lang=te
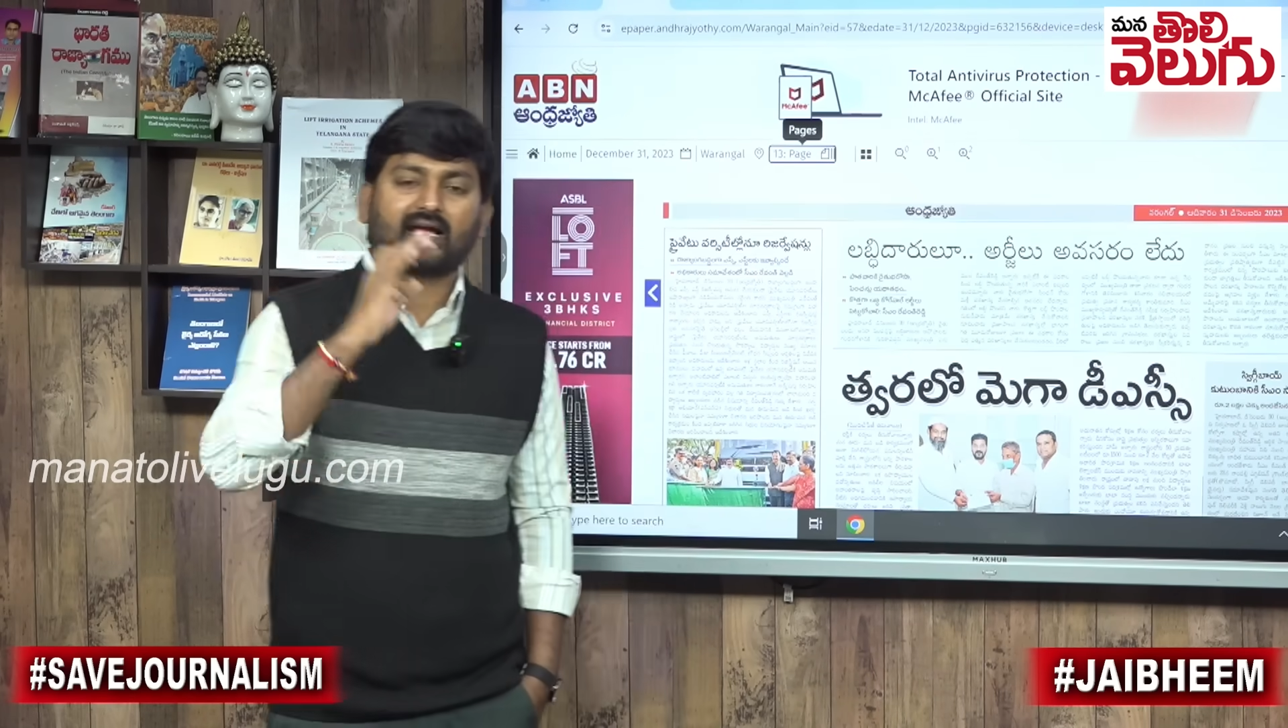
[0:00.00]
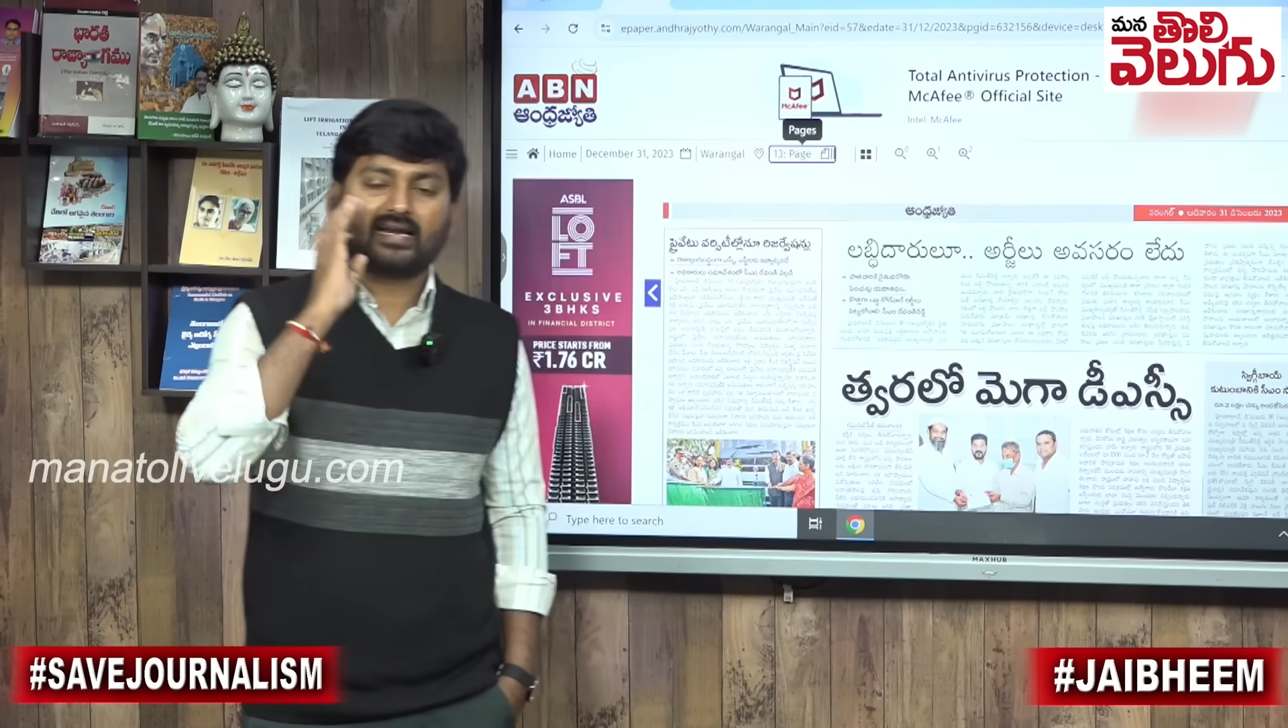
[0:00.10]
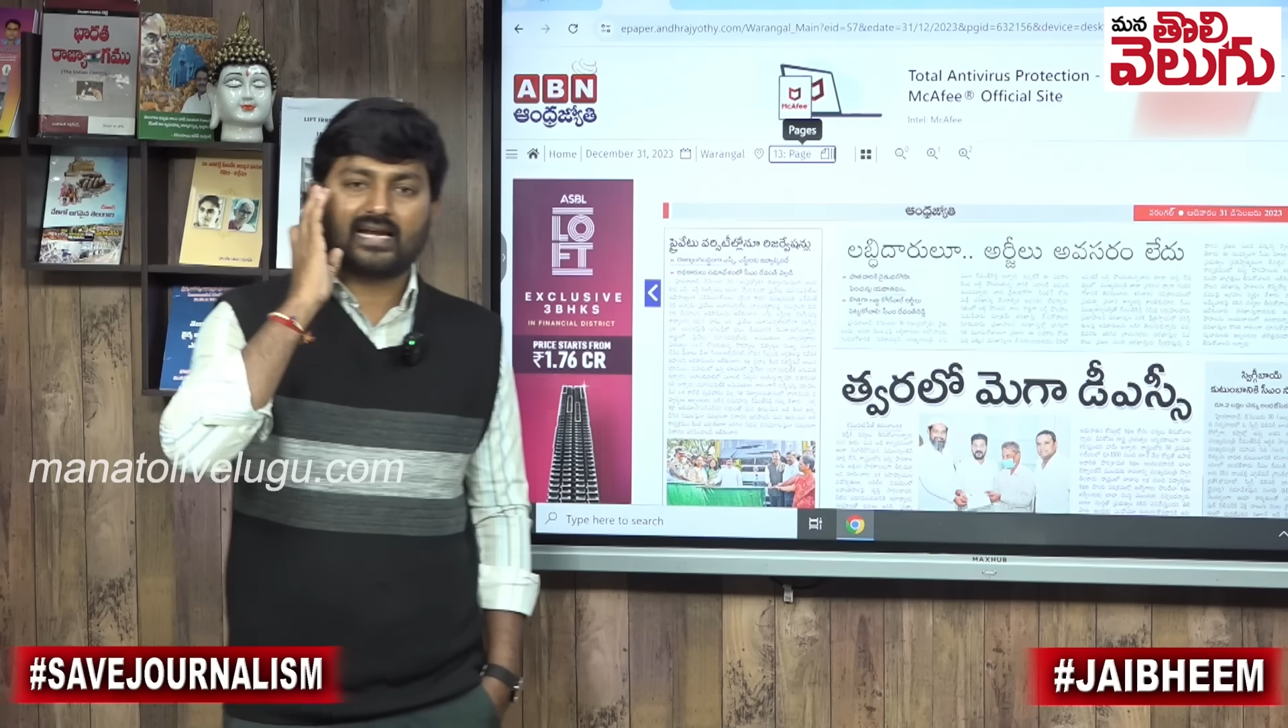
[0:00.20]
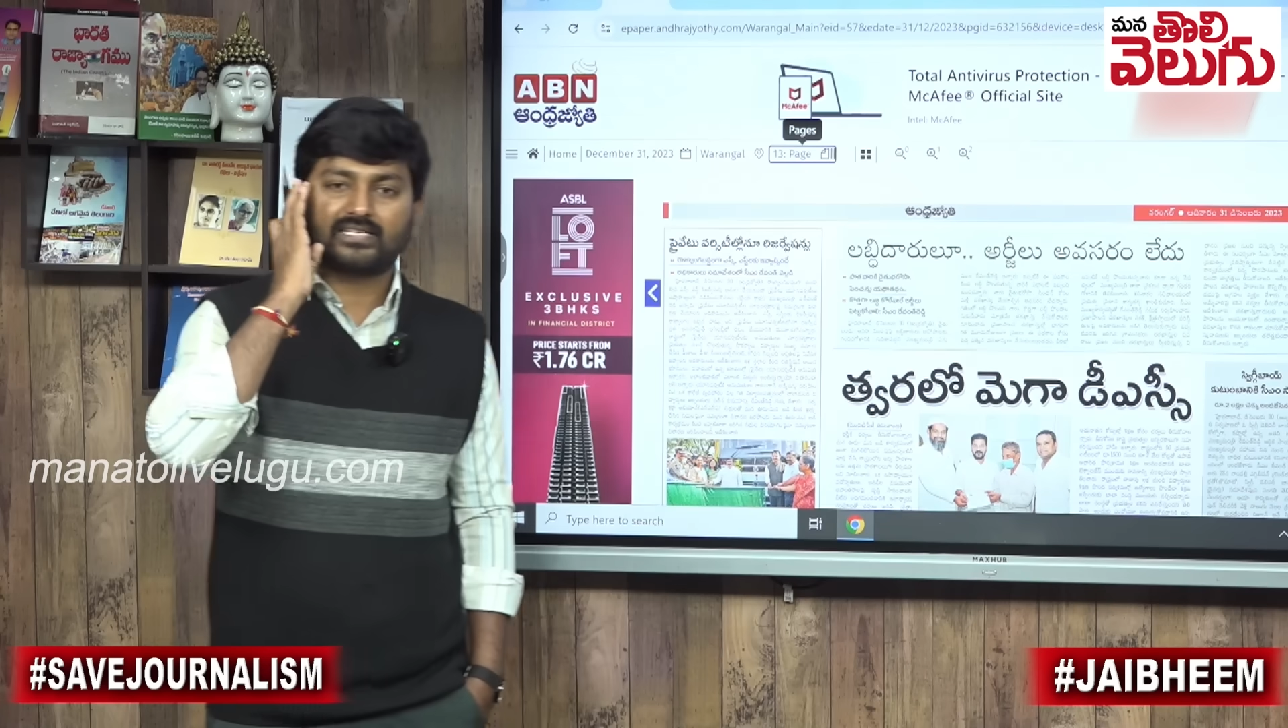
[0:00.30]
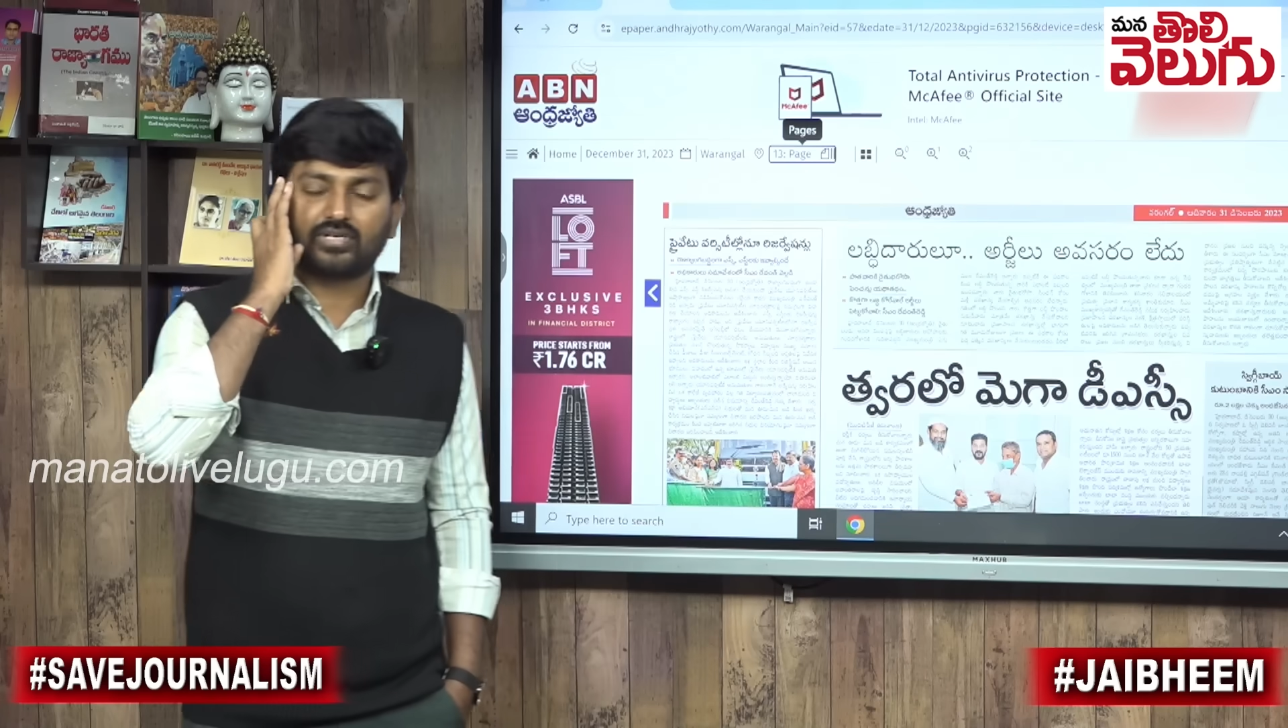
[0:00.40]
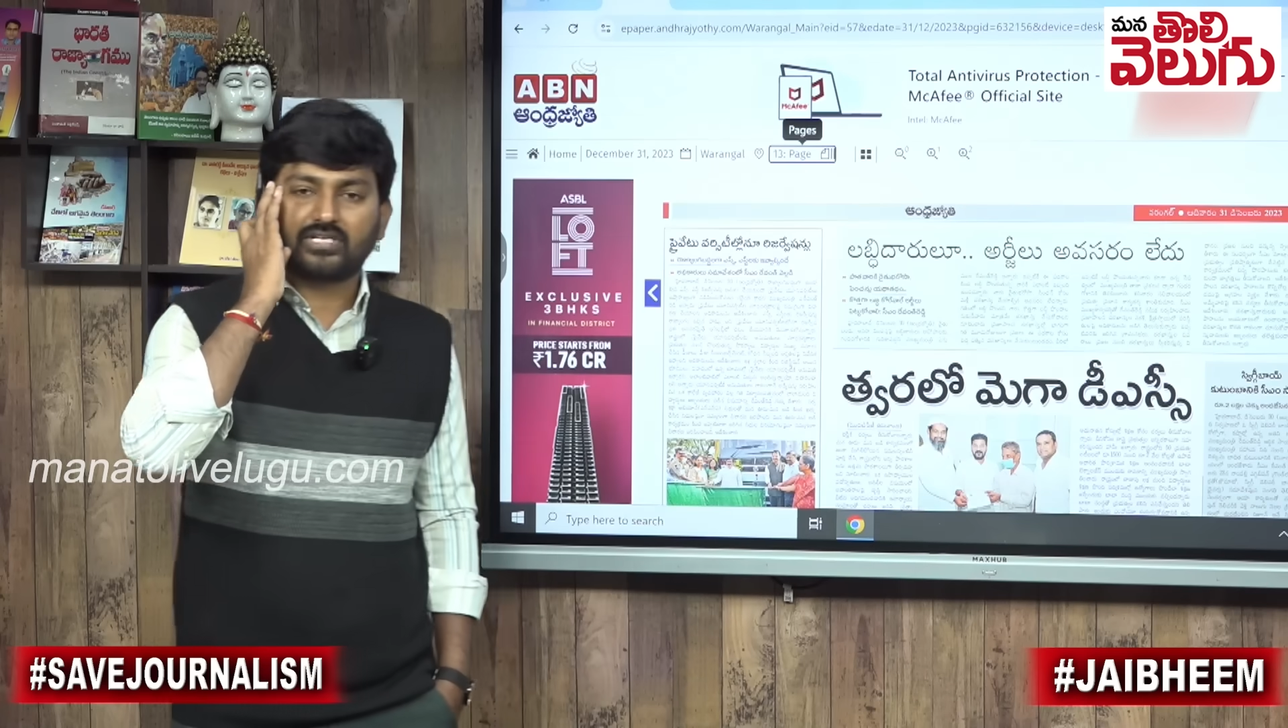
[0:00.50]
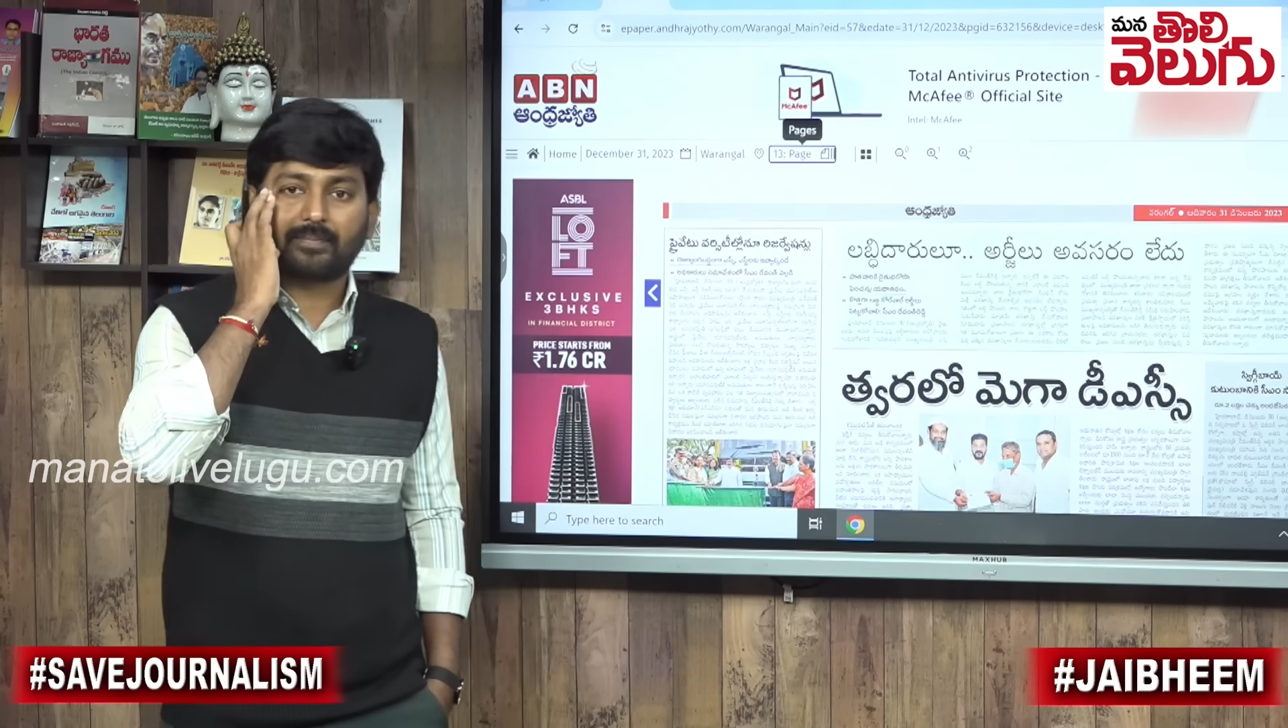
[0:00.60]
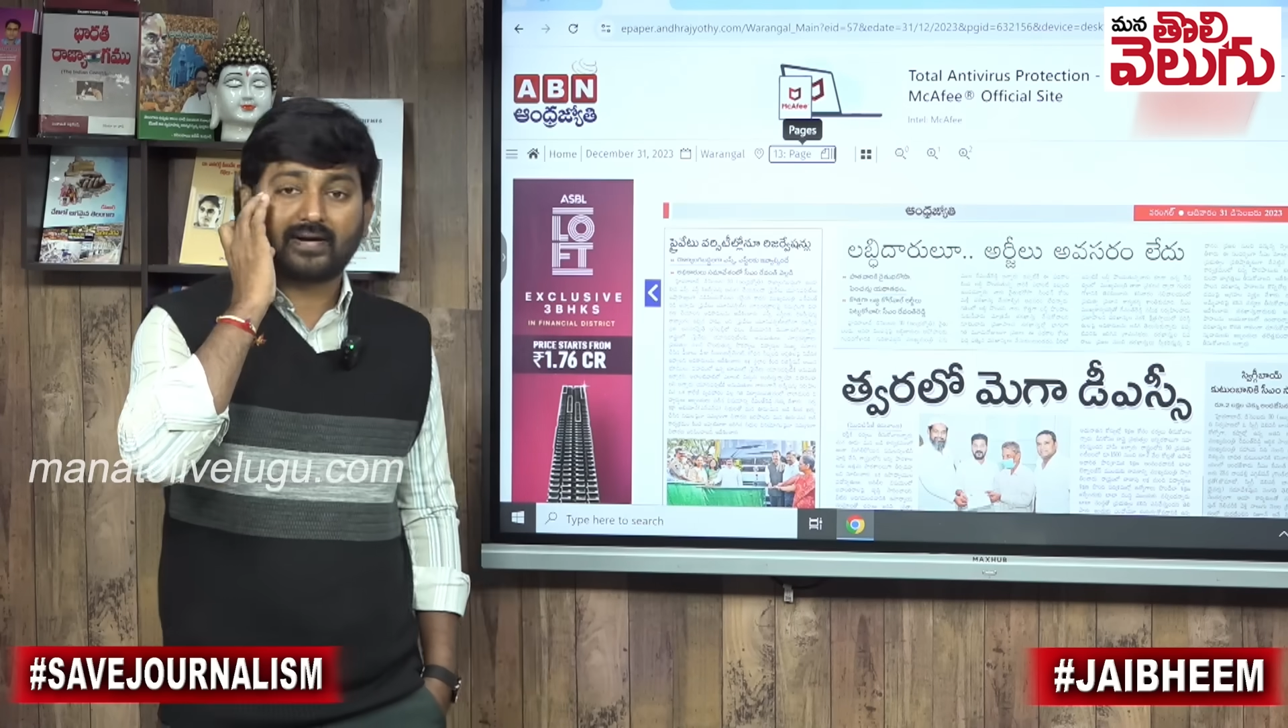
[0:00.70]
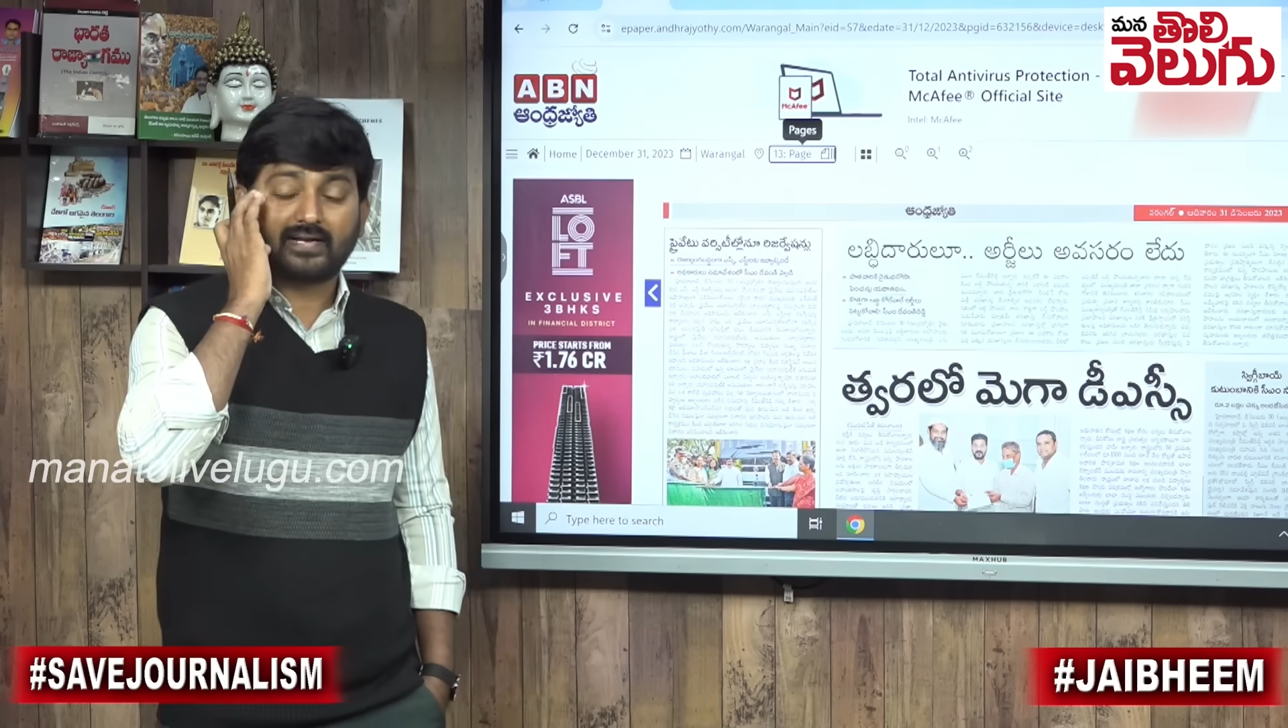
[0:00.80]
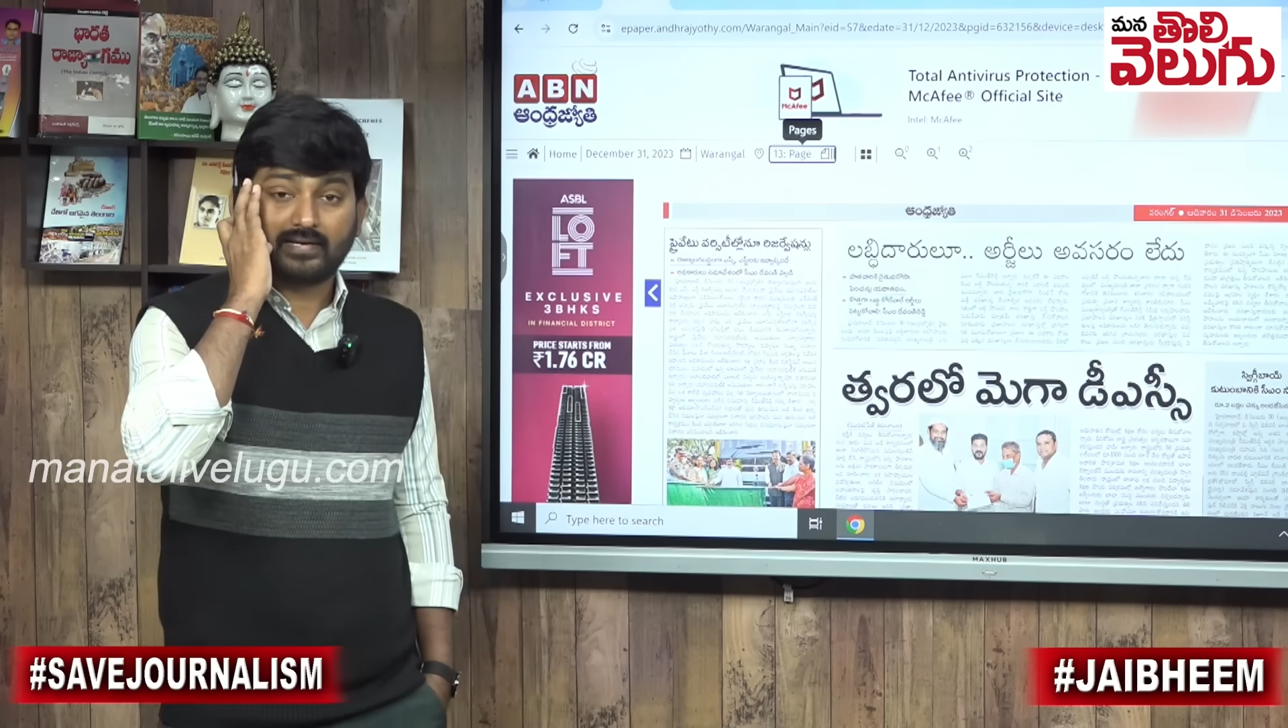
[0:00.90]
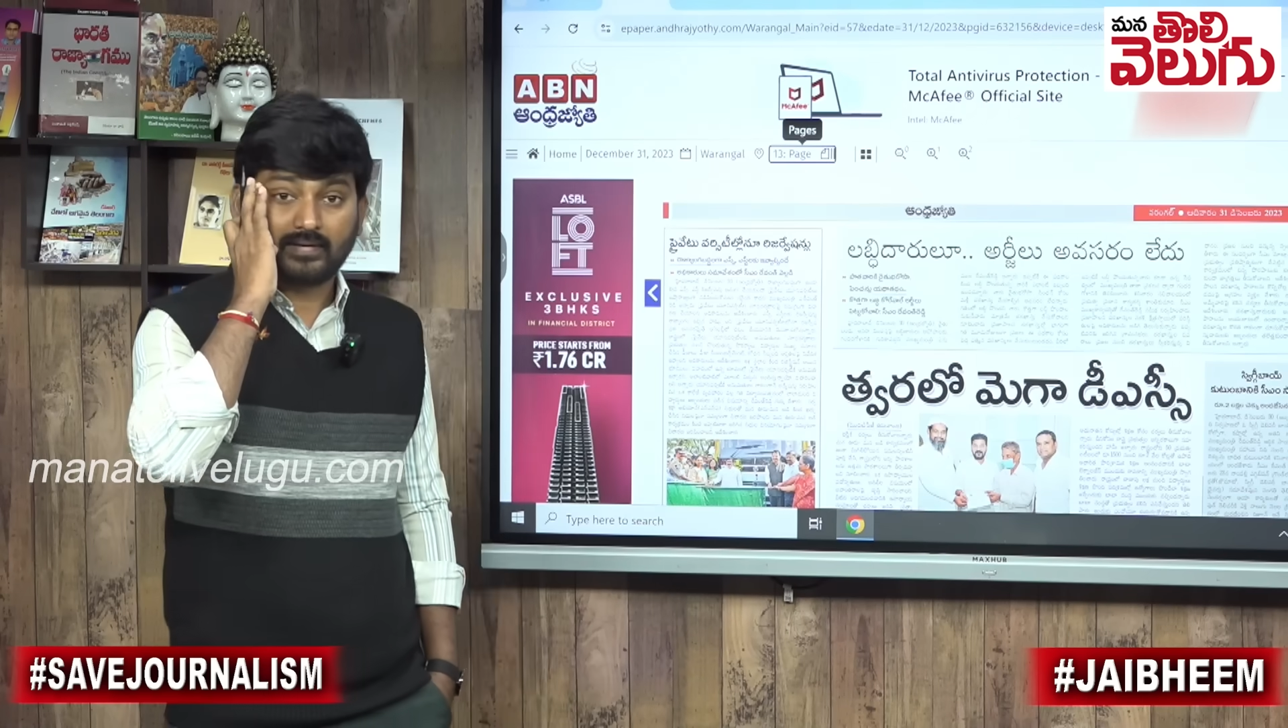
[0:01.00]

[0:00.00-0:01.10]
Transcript: గైడ్ లైన్స్లో చెప్పండి